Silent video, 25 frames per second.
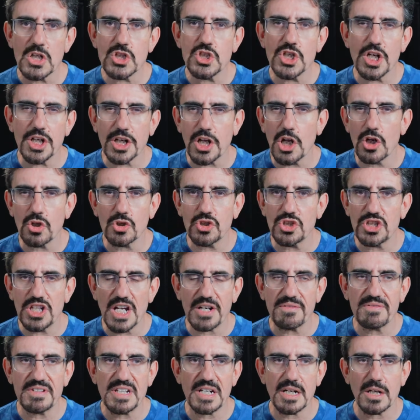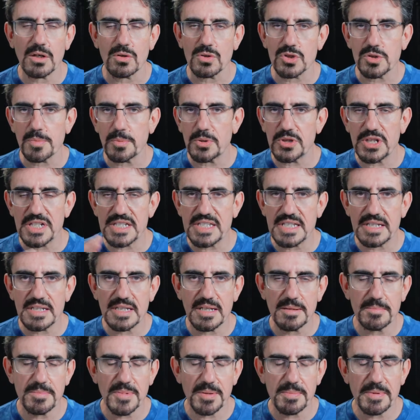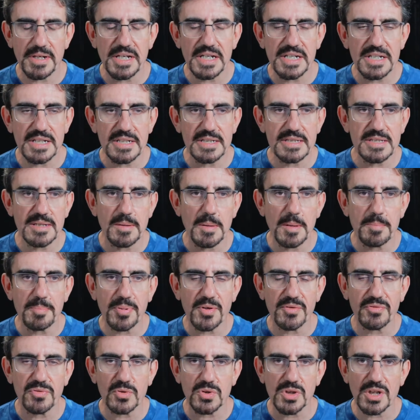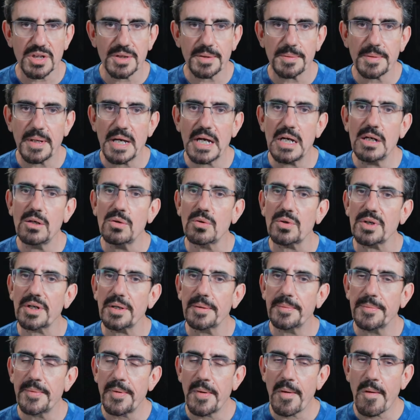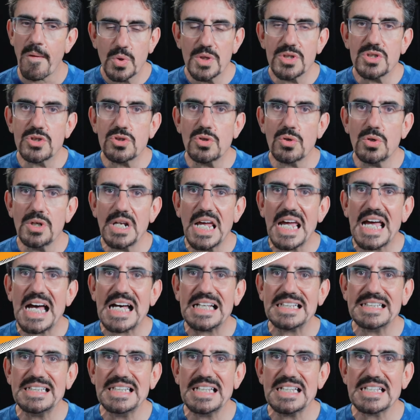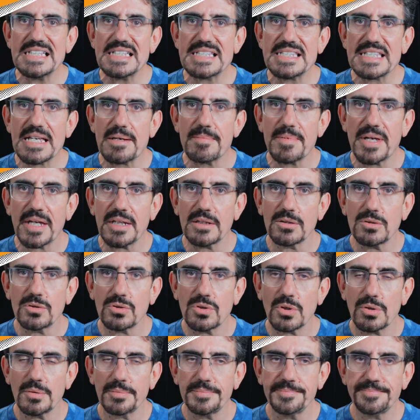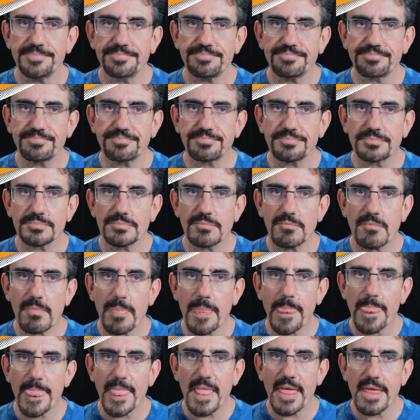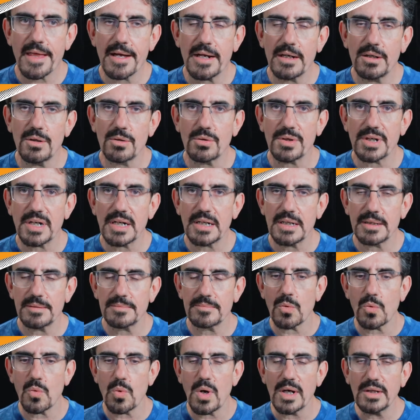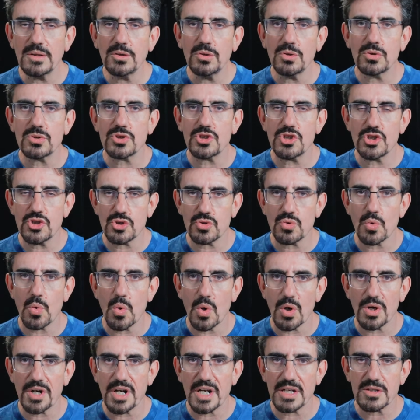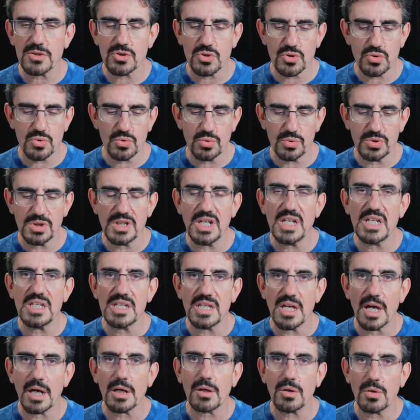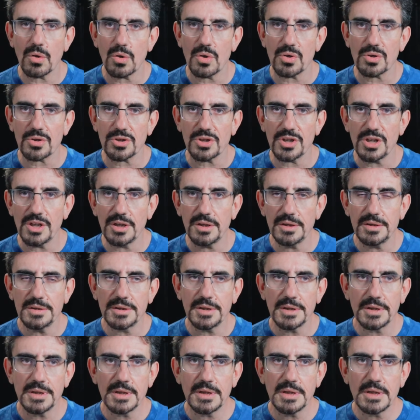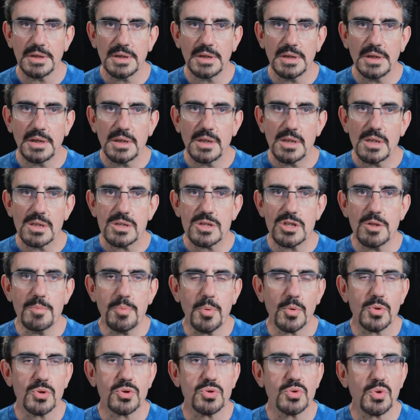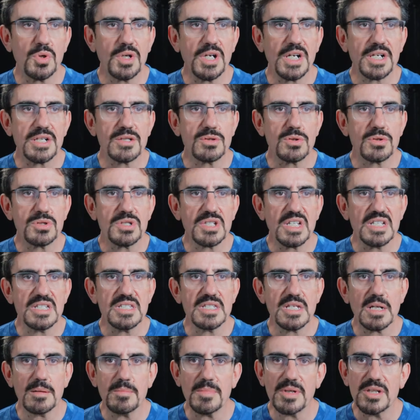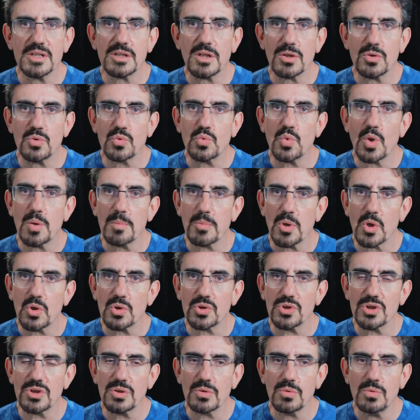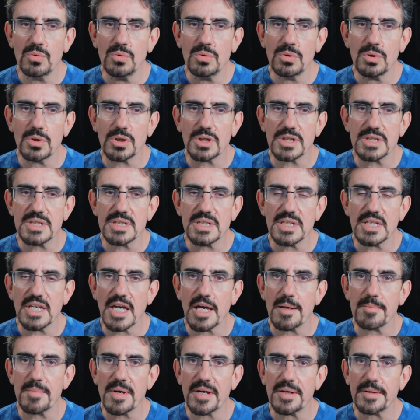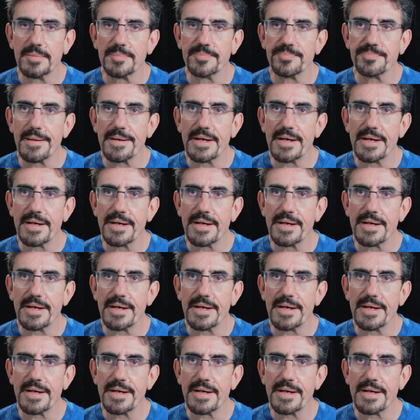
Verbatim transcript: Cercherò di darvi delle cose, poi da settembre magari iniziamo a approfondire. Allora, questione addensamento. Allora, quando si suona su degli accordi, si può suonare sostanzialmente in due modi, uno che si chiama